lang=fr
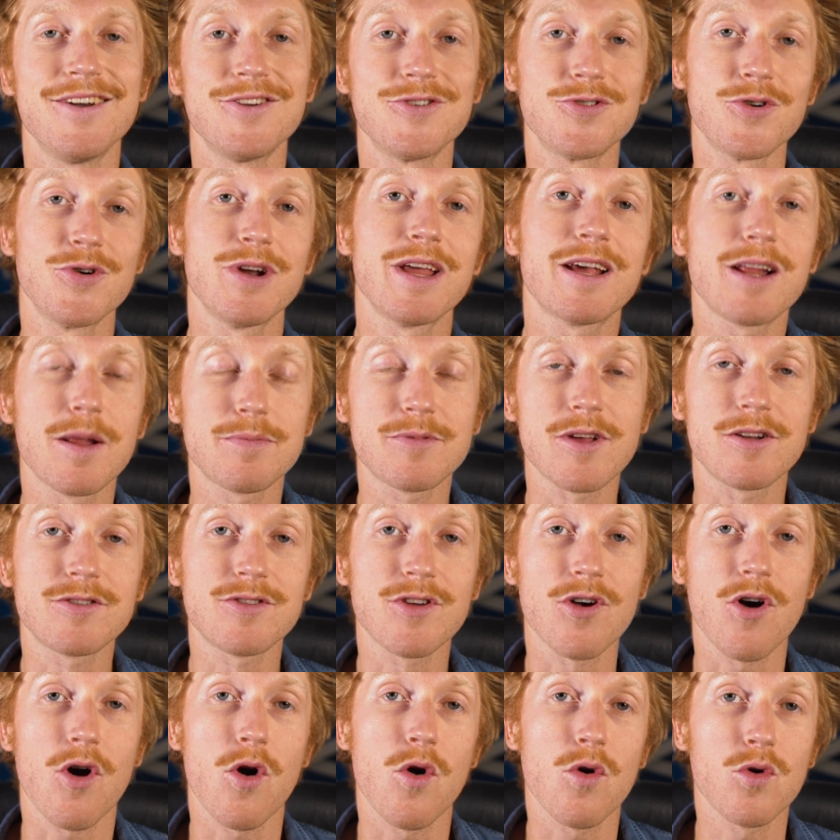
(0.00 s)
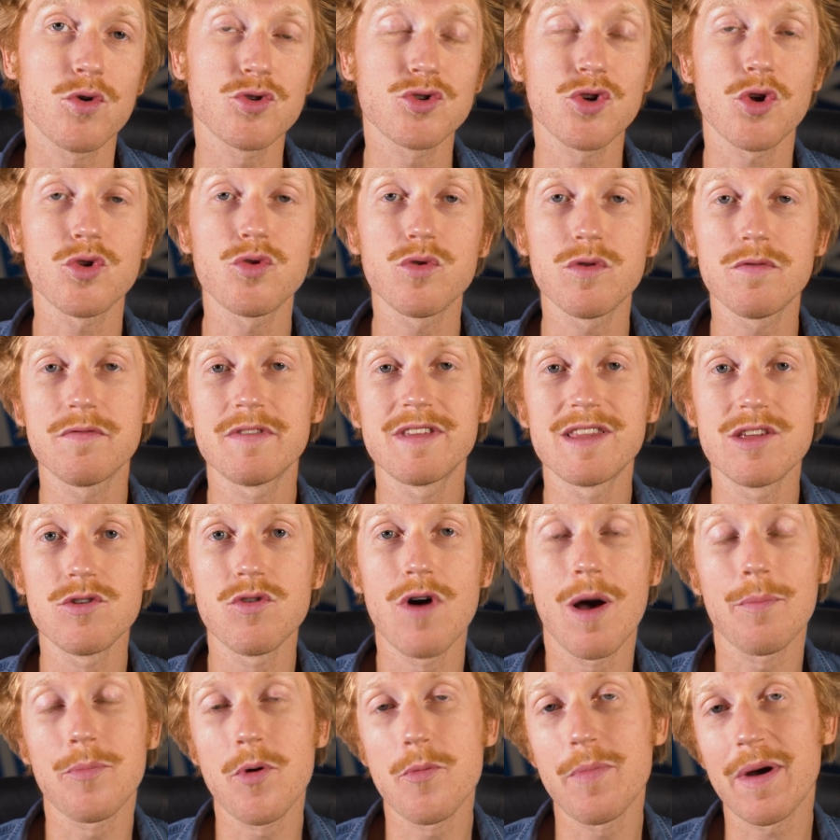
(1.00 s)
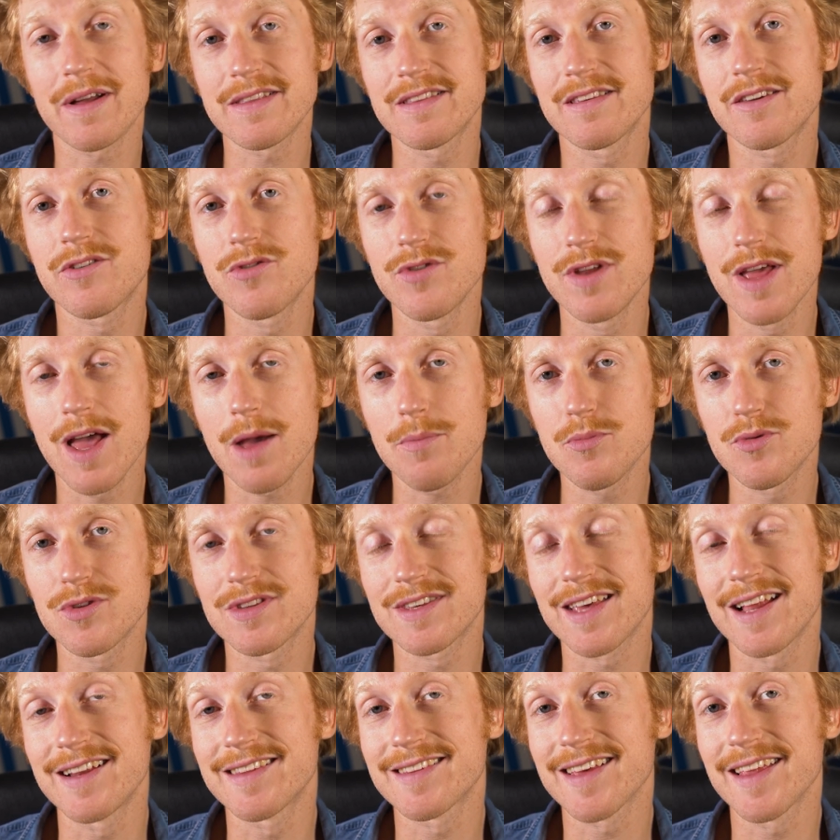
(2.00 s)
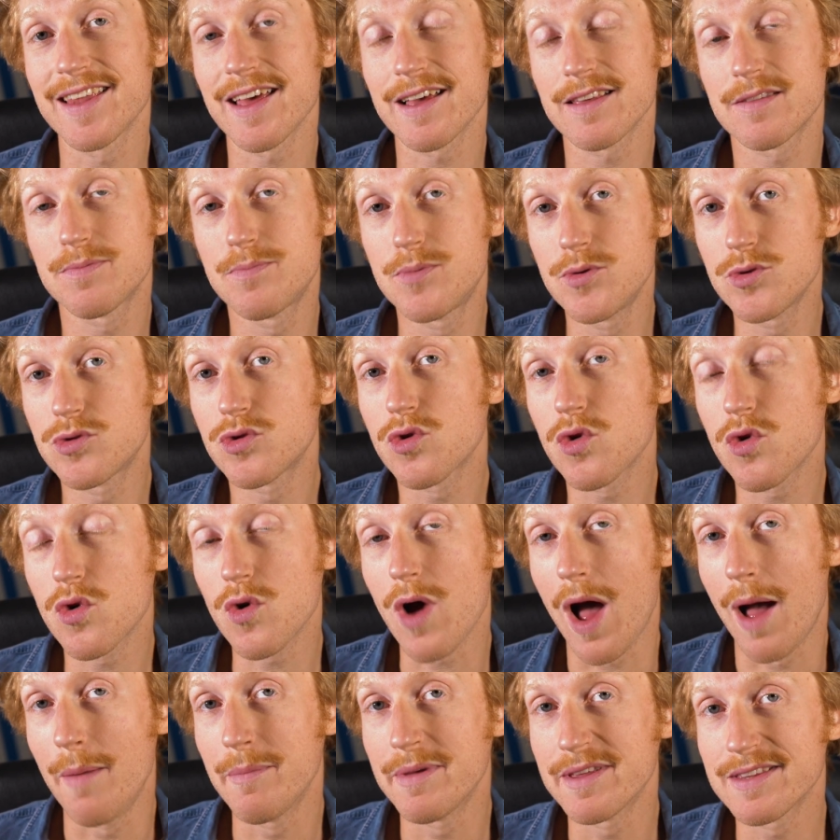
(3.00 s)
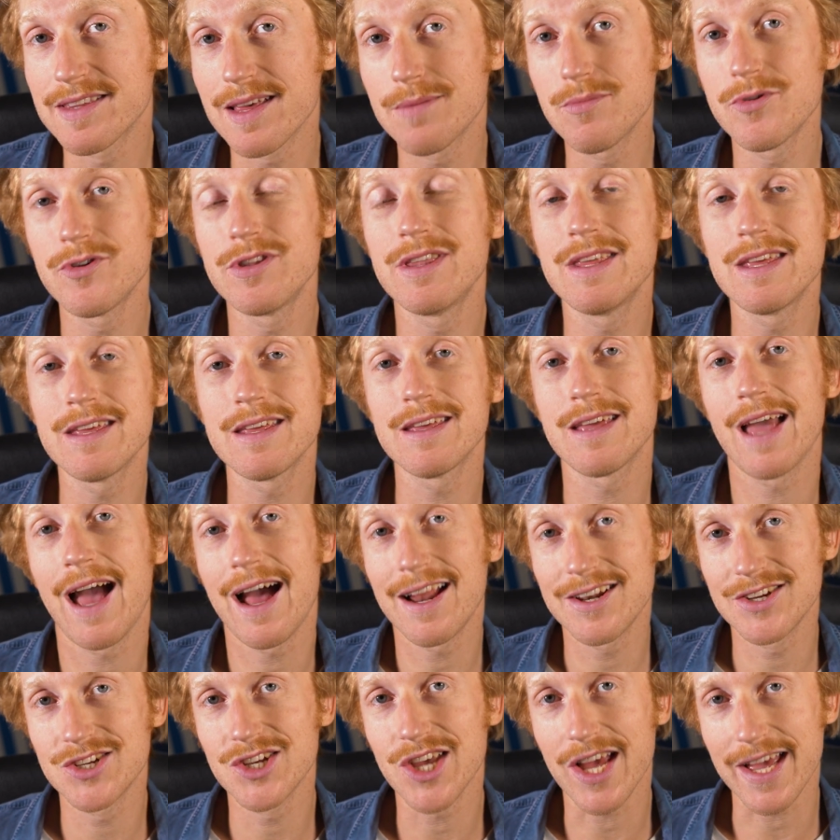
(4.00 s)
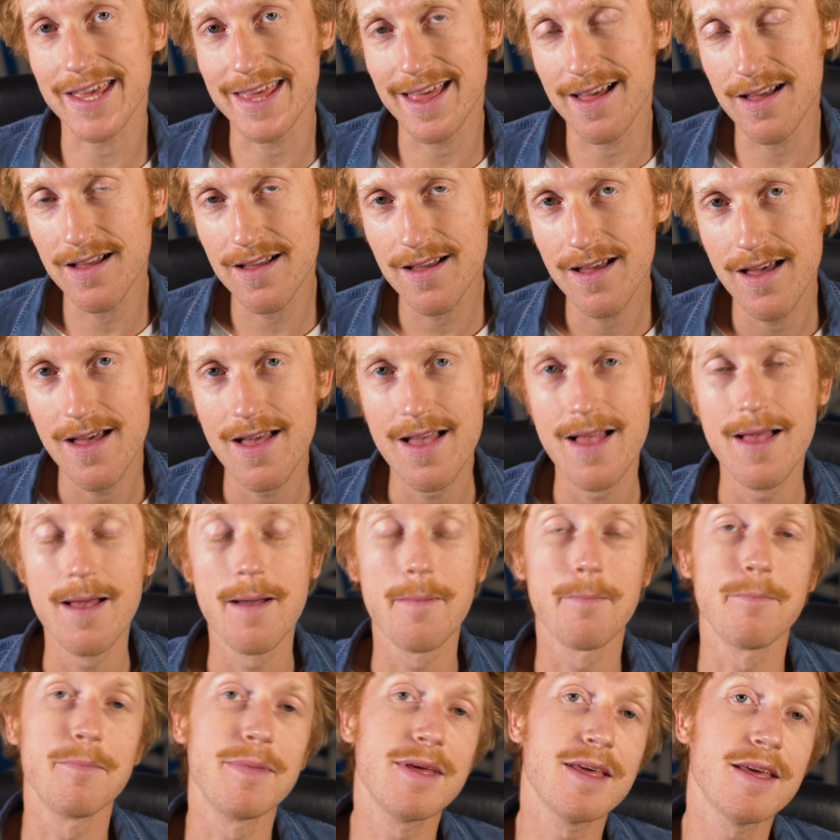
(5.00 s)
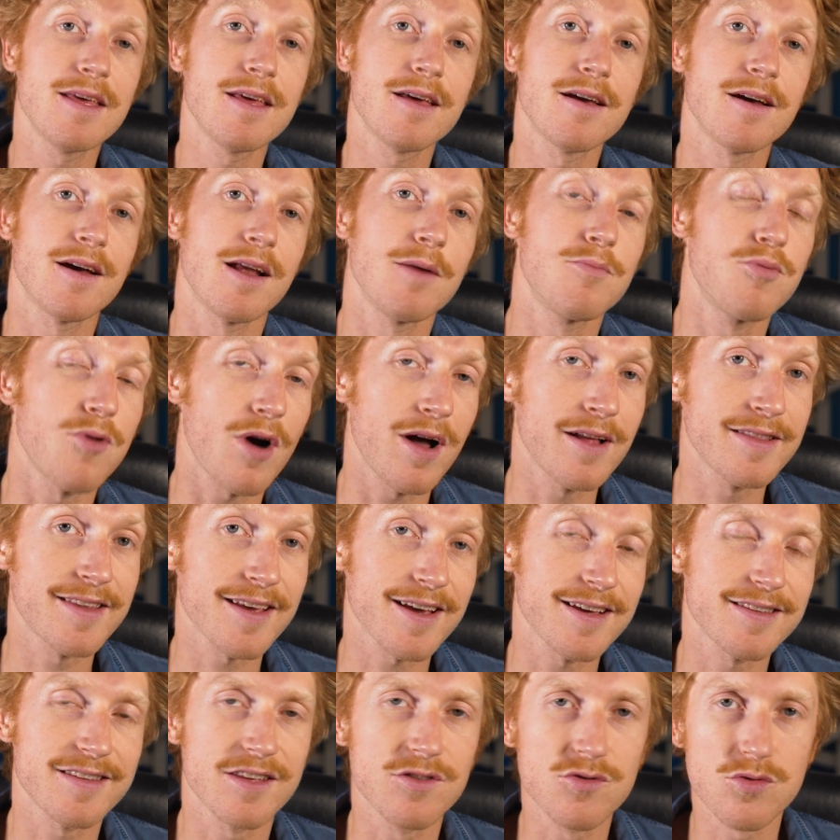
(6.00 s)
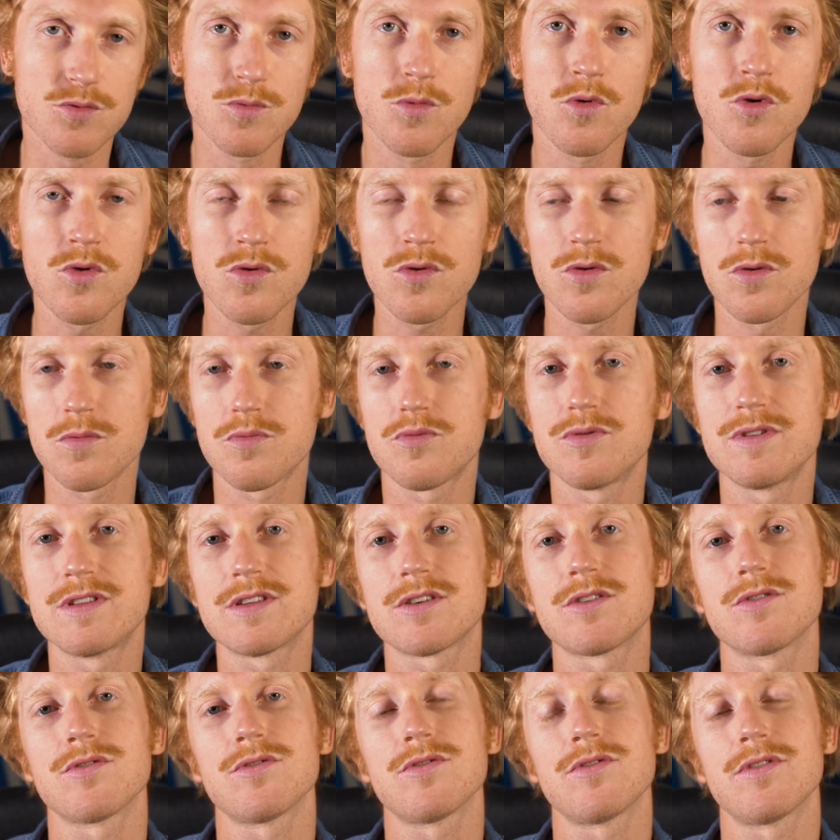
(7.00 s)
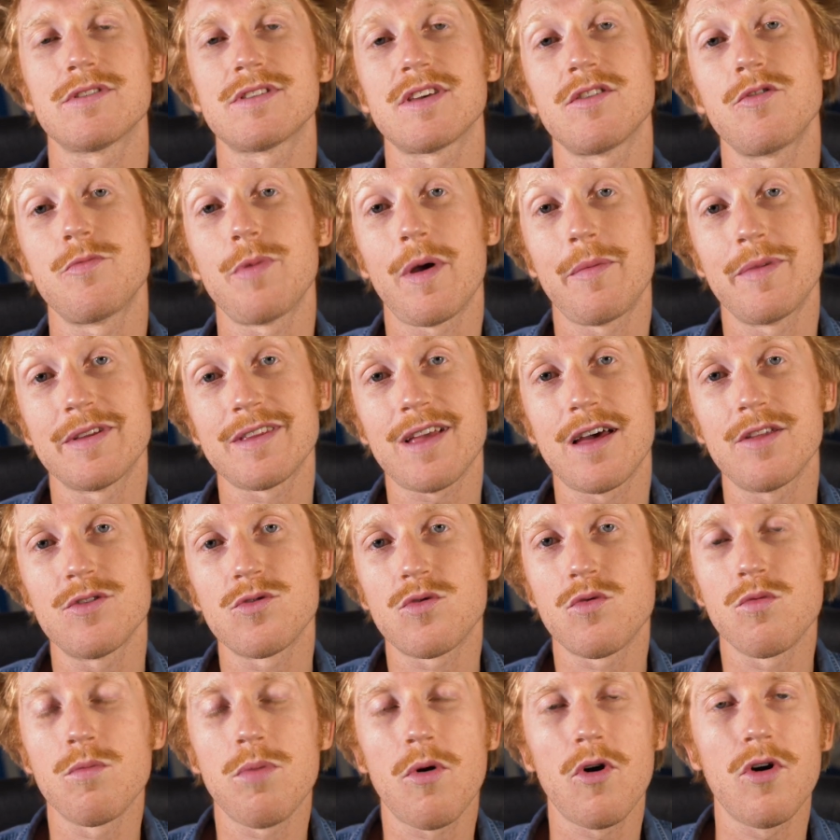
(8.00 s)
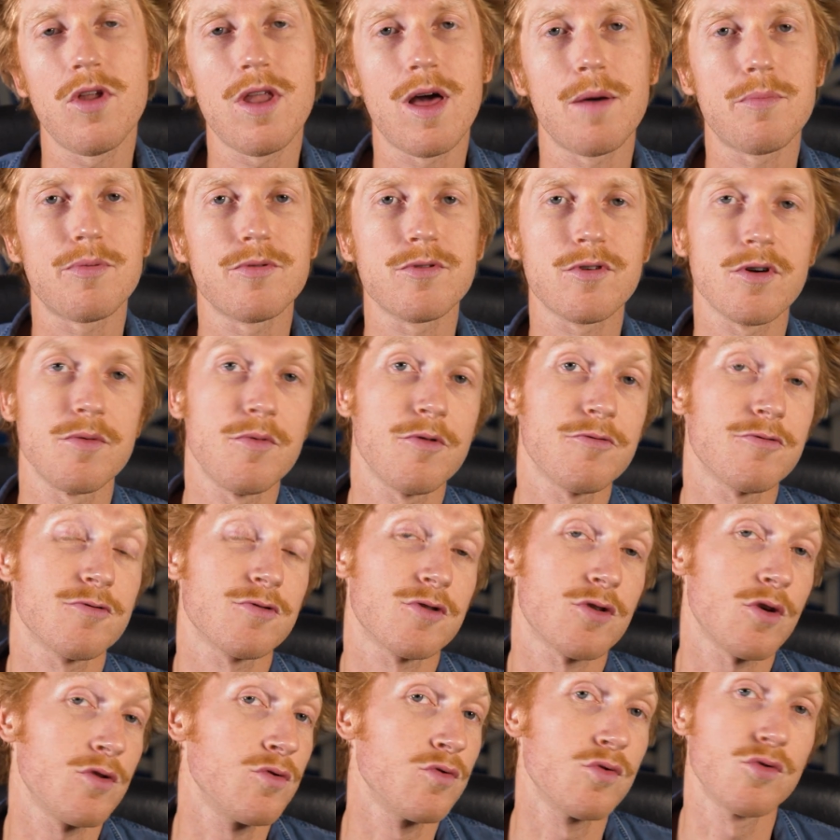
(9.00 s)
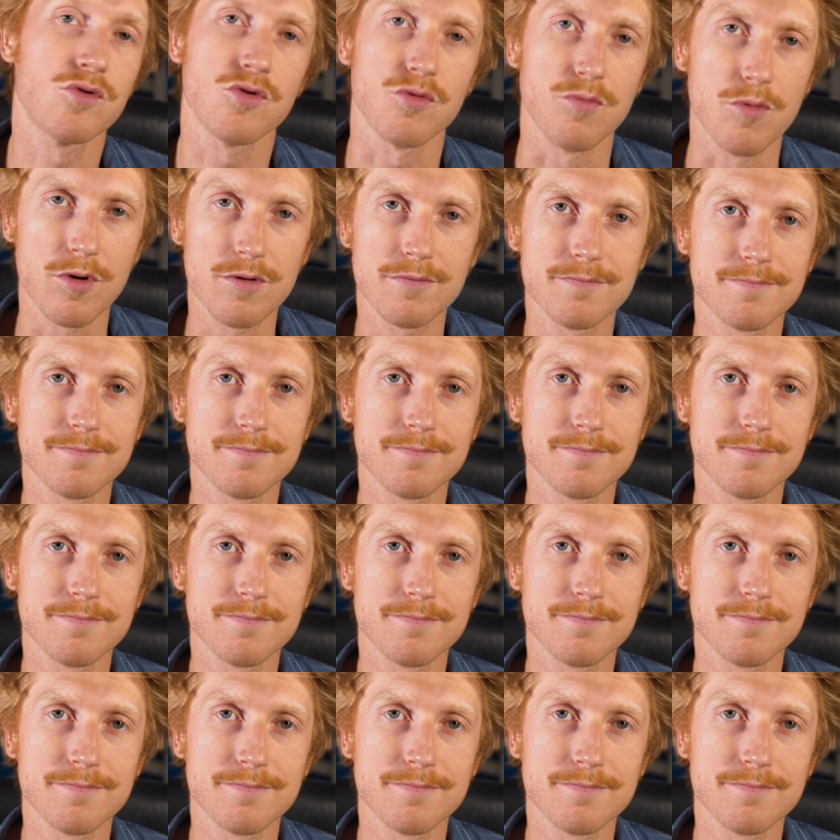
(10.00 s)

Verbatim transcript: Yo les Talters, aujourd'hui vidéo un peu particulière puisqu'elle s'adresse plutôt à mes abonnés algériens, mais elle pourra intéresser tout le monde puisque ça vous permettra de comprendre un peu comment fonctionne YouTube.